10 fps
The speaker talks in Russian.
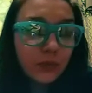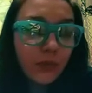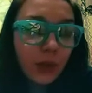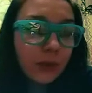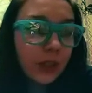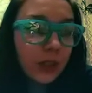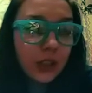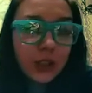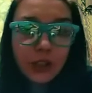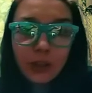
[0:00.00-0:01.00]
после
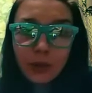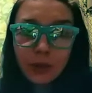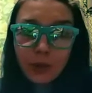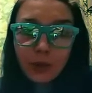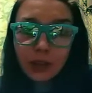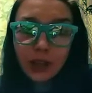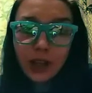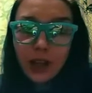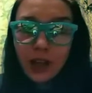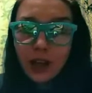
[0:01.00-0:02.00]
рождения малого, да,
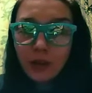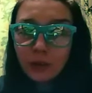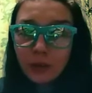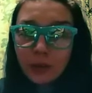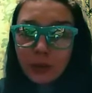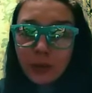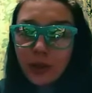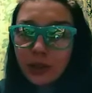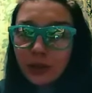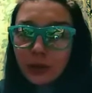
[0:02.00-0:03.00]
вот у меня
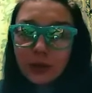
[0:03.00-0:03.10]
бывает такое,